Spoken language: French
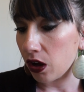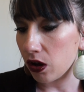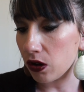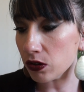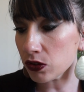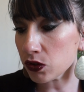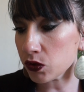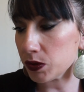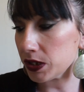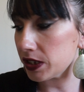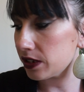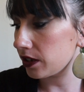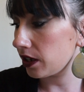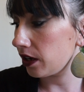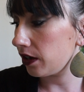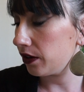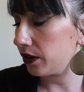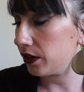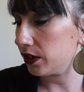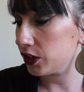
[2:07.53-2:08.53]
Ensuite,
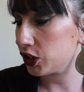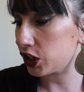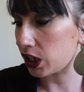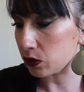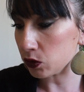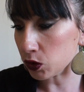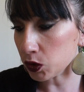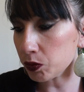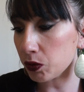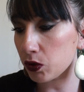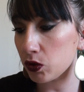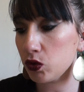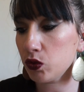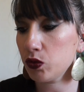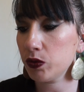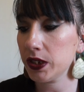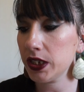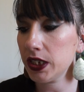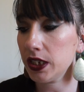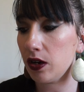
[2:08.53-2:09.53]
euh, j'ai un autre
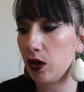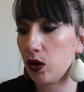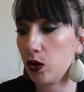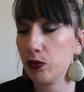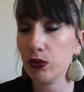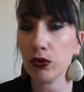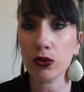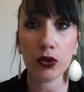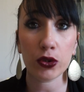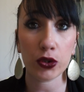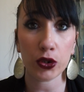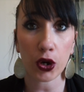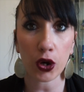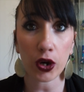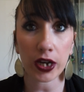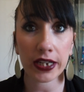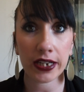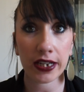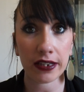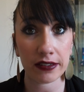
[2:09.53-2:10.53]
produit euh, pour le
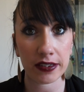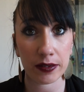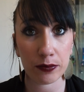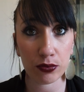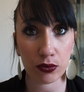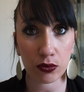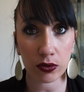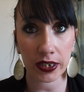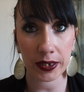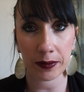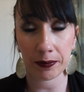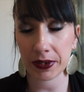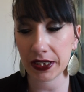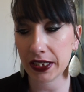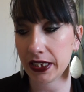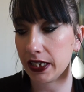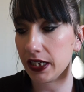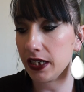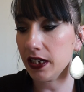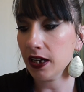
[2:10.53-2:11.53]
corps et là c'est pour les
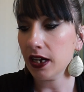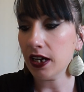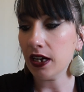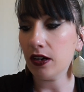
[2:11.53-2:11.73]
pieds.